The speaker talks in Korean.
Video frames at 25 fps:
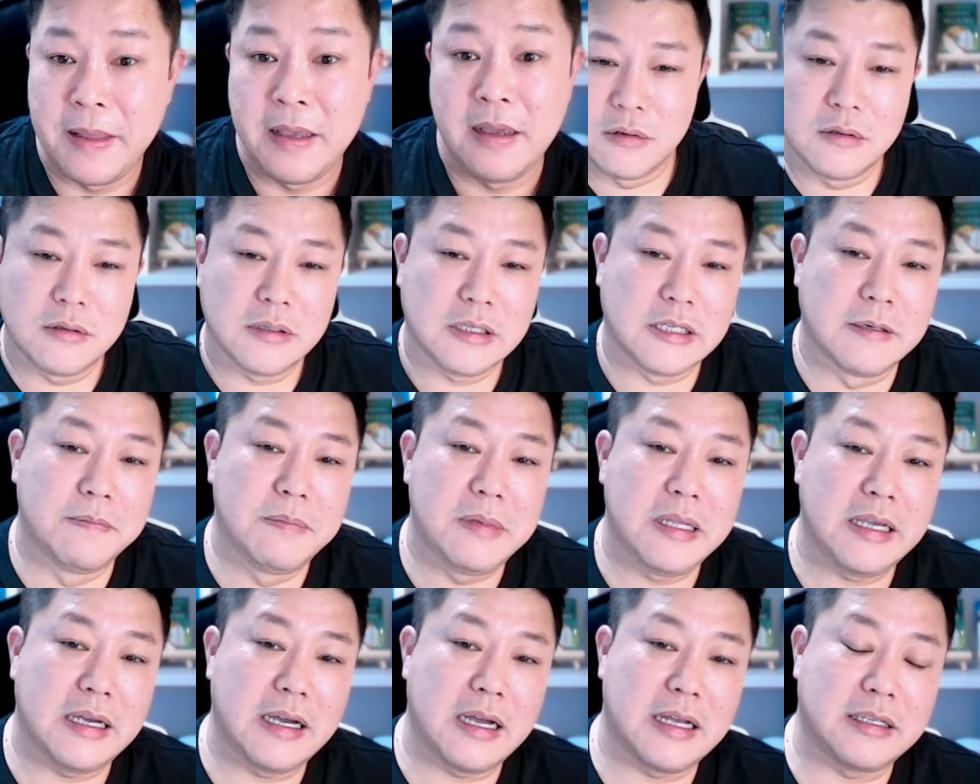그리고
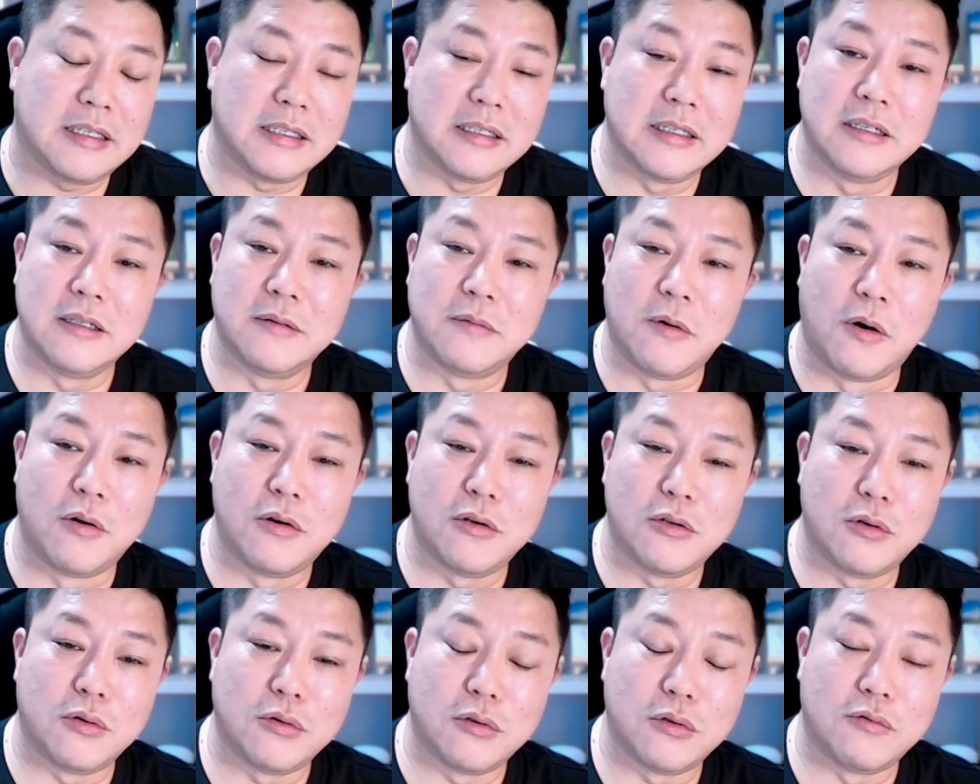금리가 지금
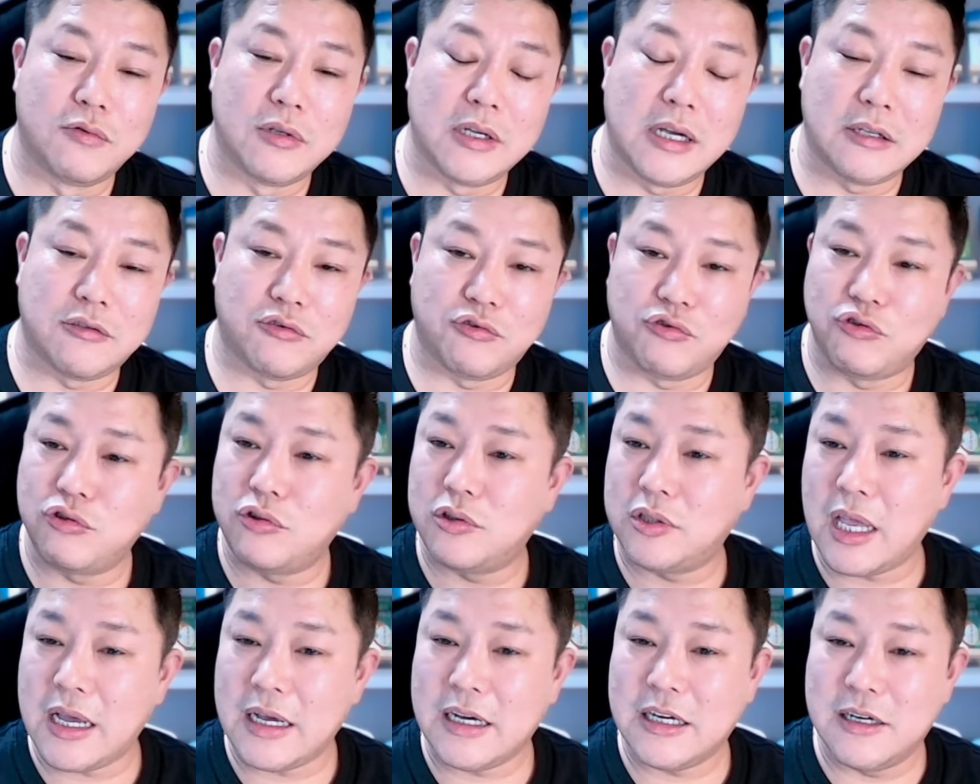어느 정도 우리가
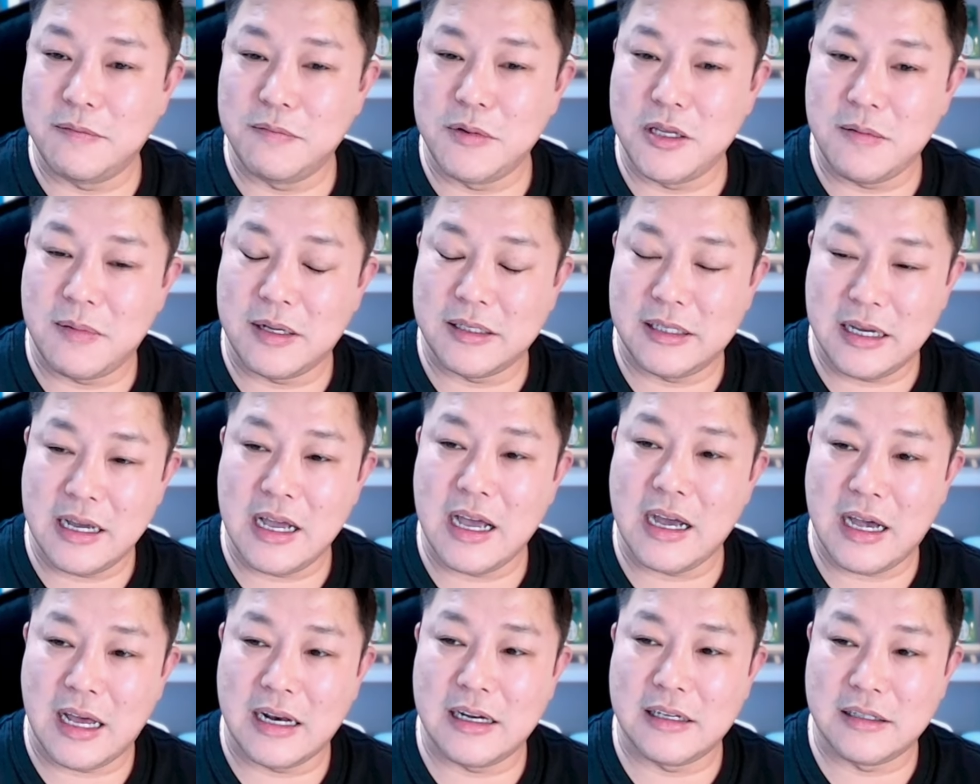주택금리만
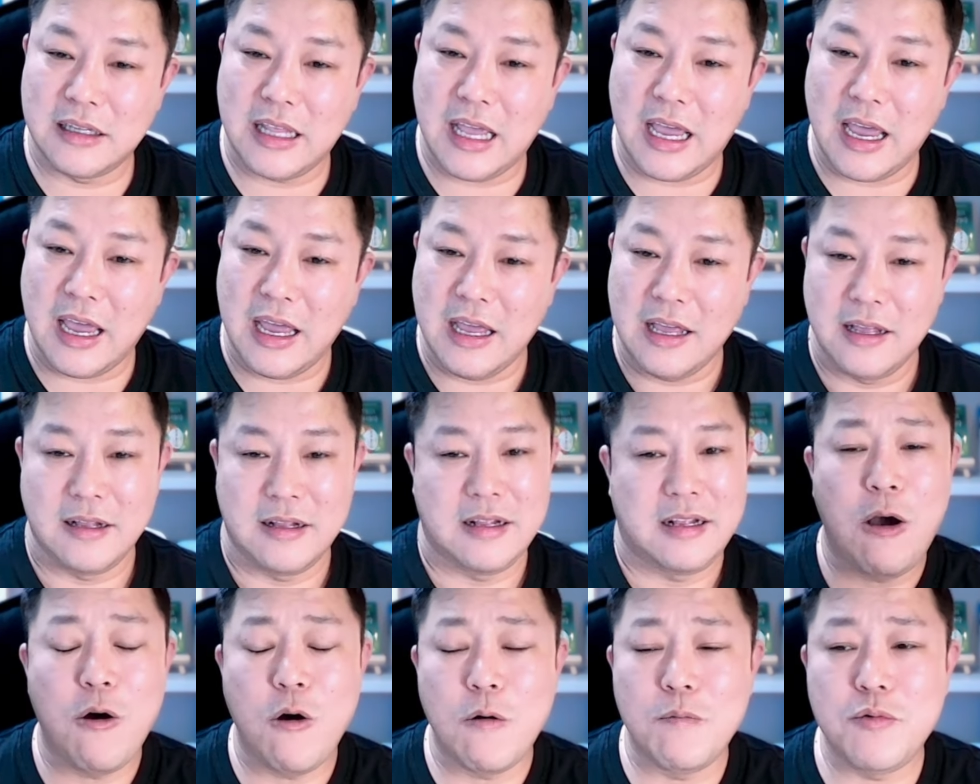생각하는데
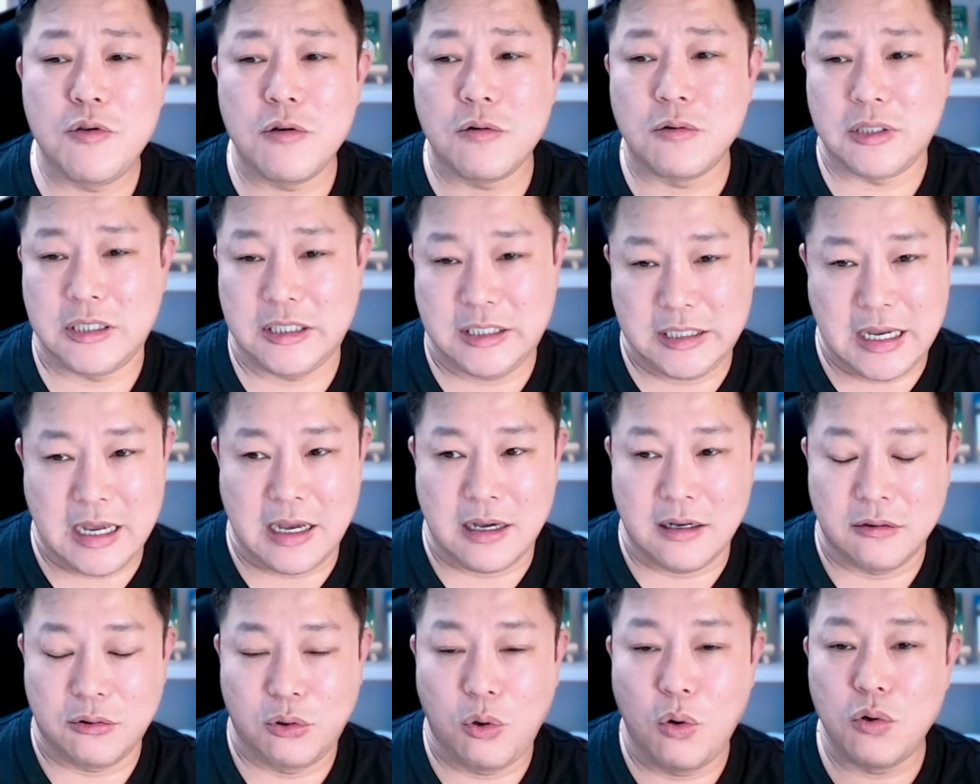상업용
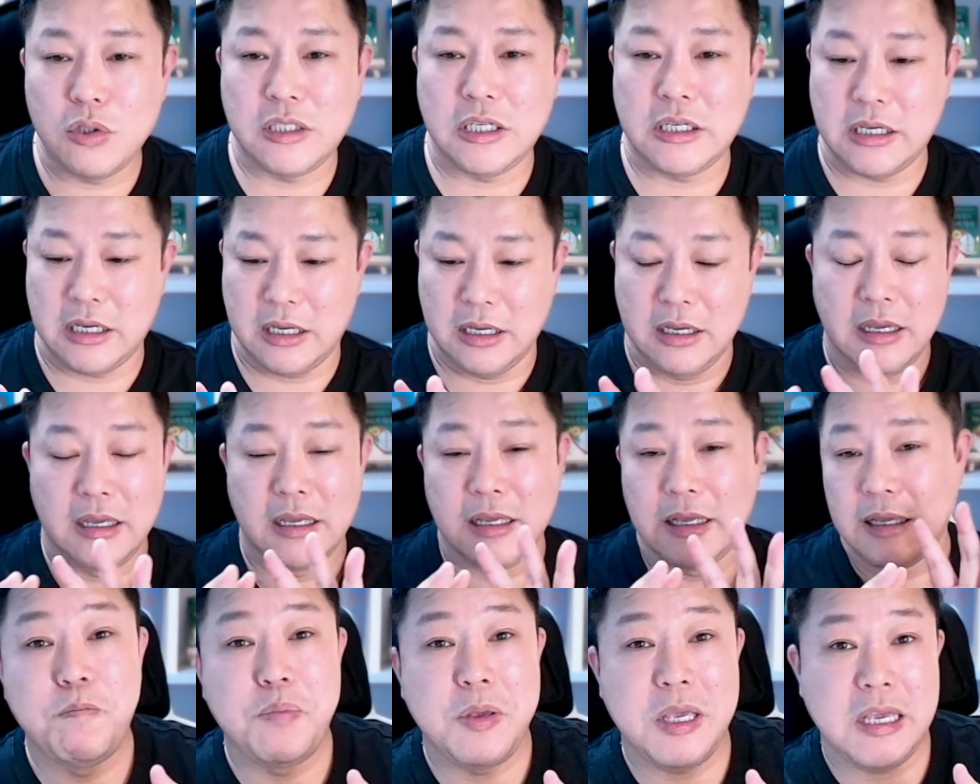시장 토지
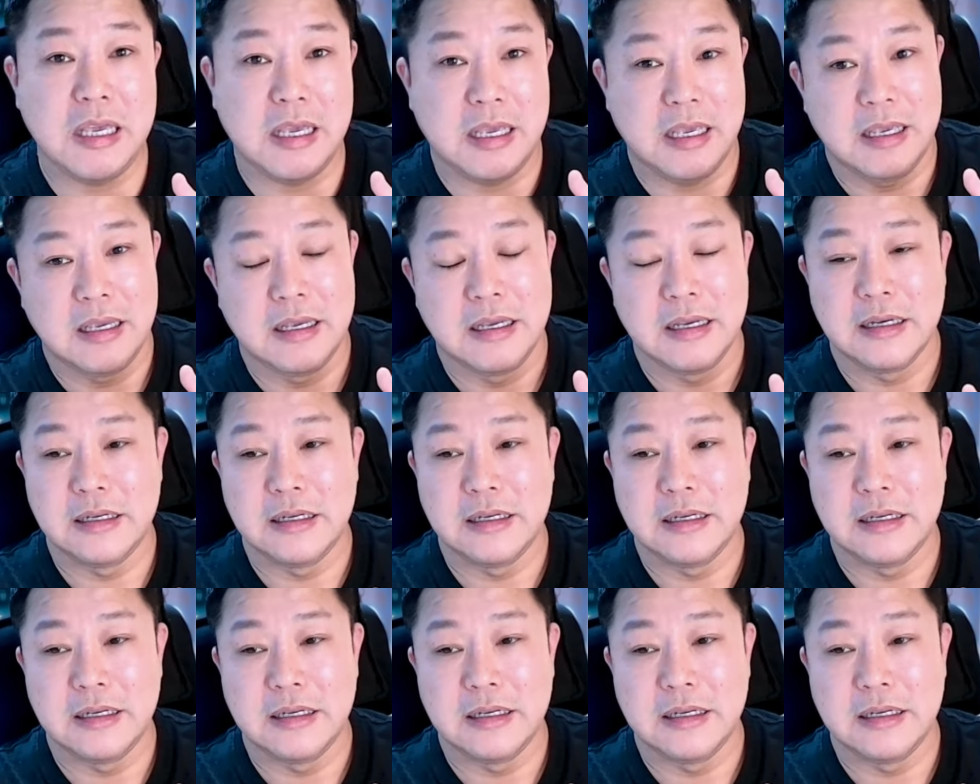오피